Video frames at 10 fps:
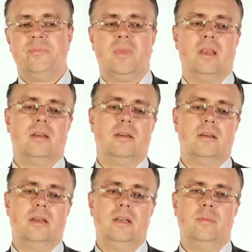
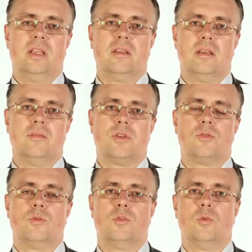э, элементы
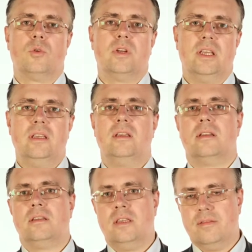инфраструктуры и
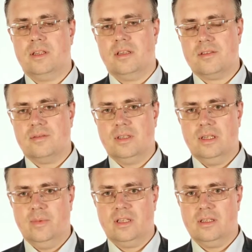нефинансовые
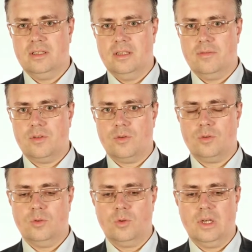элементы
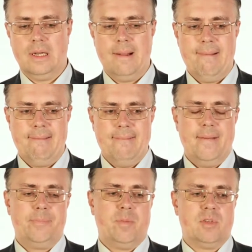инфраструктуры.
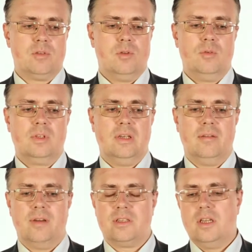Безусловно,
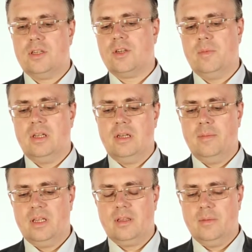важнейшими
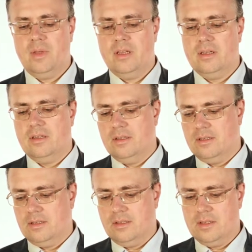элементами
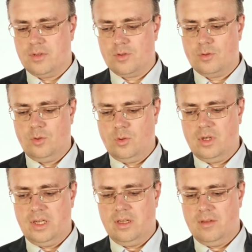э,
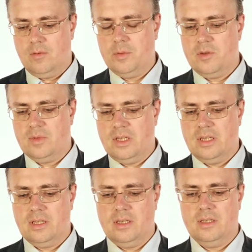инфраструктуры, и, в общем-то,
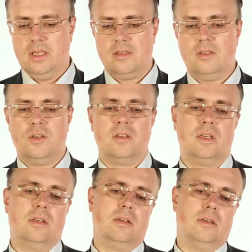это
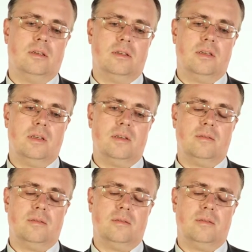достаточно э,